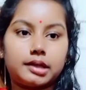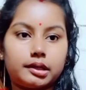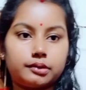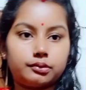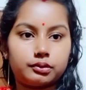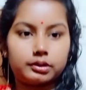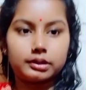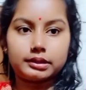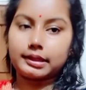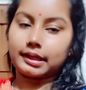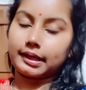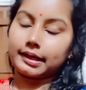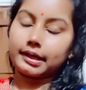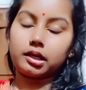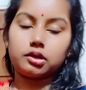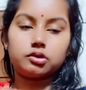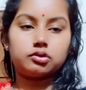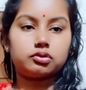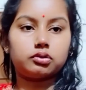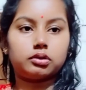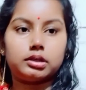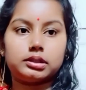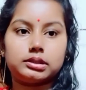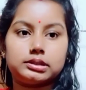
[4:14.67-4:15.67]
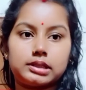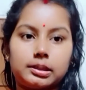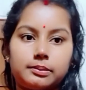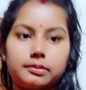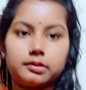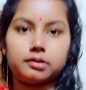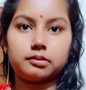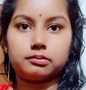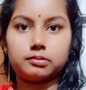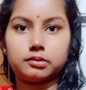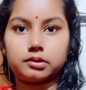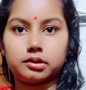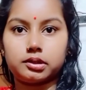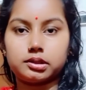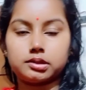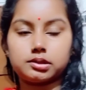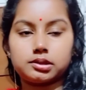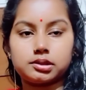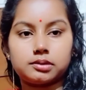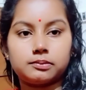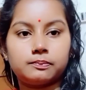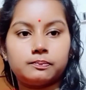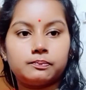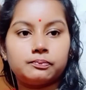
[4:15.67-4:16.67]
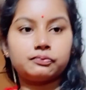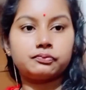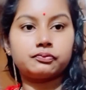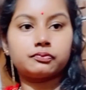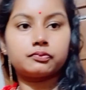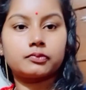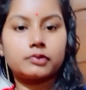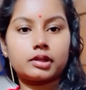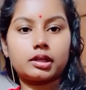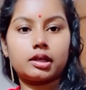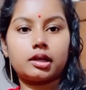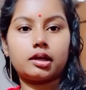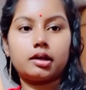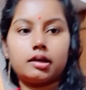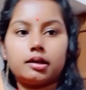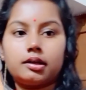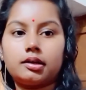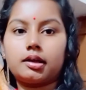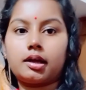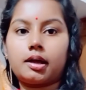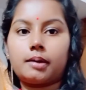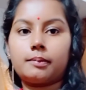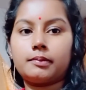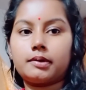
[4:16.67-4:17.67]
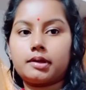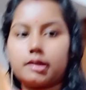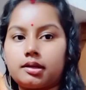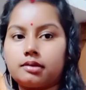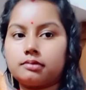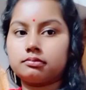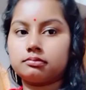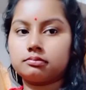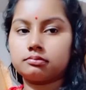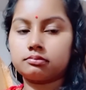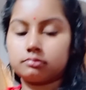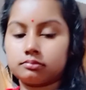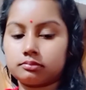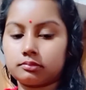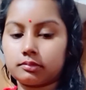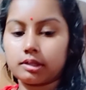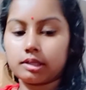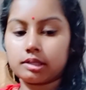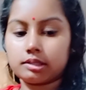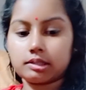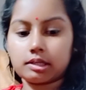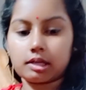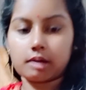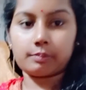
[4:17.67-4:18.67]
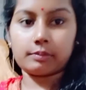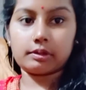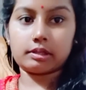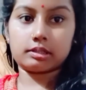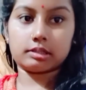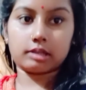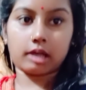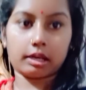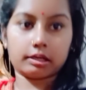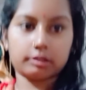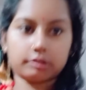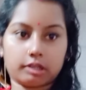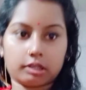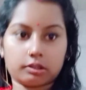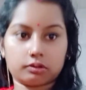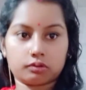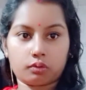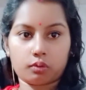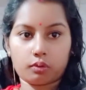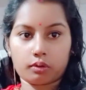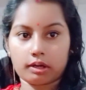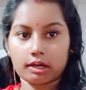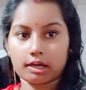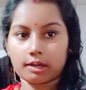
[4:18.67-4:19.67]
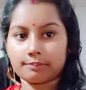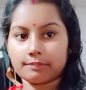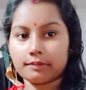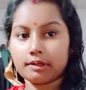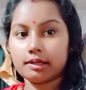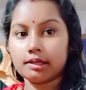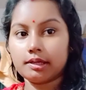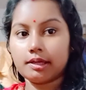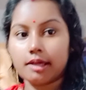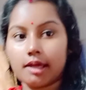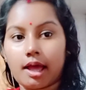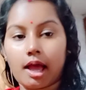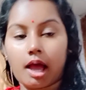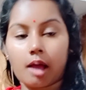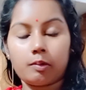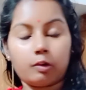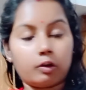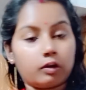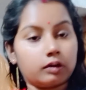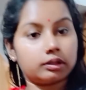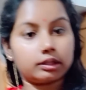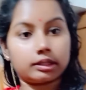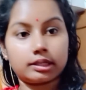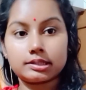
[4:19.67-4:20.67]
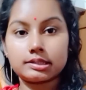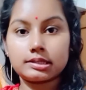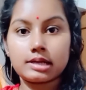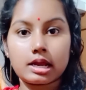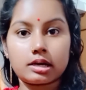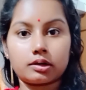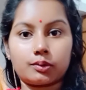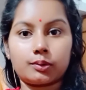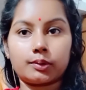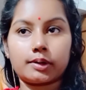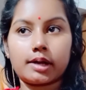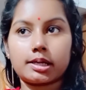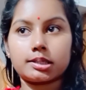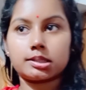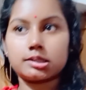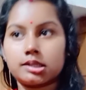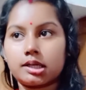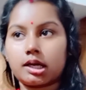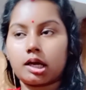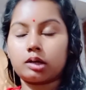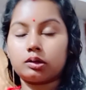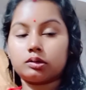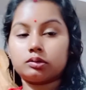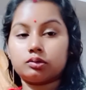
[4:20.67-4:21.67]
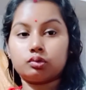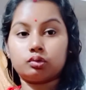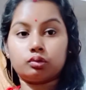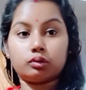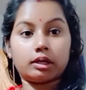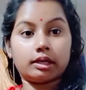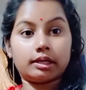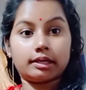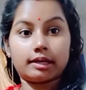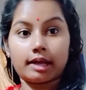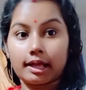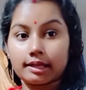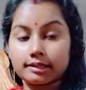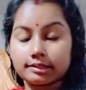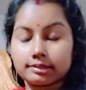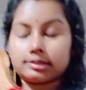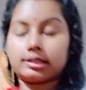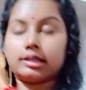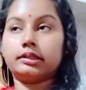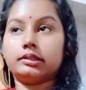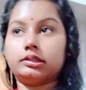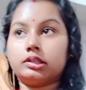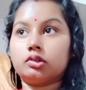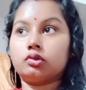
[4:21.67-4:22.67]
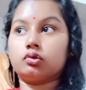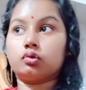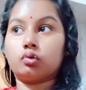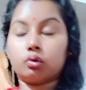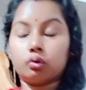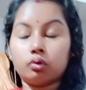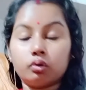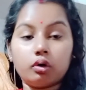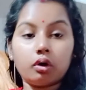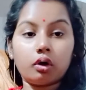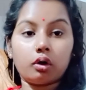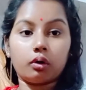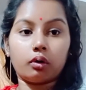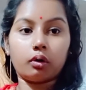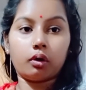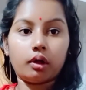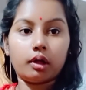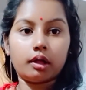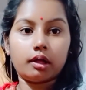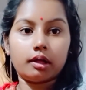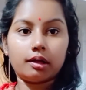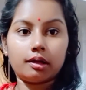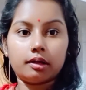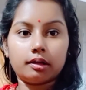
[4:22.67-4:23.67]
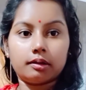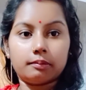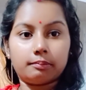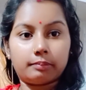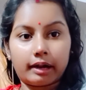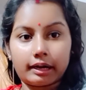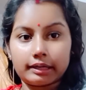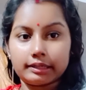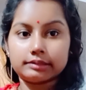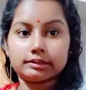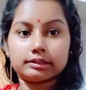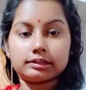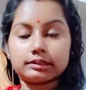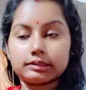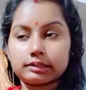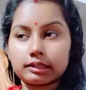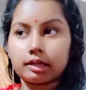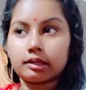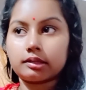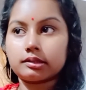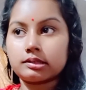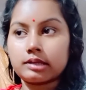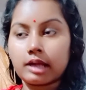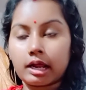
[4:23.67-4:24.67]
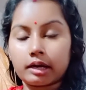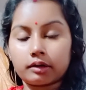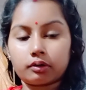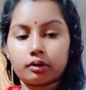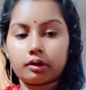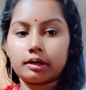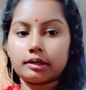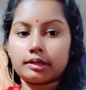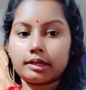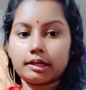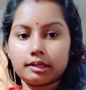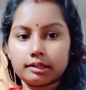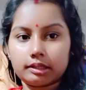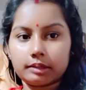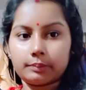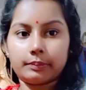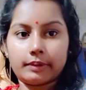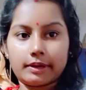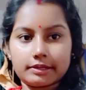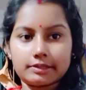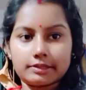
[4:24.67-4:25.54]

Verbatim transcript: দাদুকে দেখেই চলে যাবে বলেছে আর আমরা এসে আমি স্নান টান করলাম আমি ওখান থেকে স্নান করে আসিনি কারণ এই রাস্তায় যে ধুলো বাড়ি এসে স্নান করাটা এটা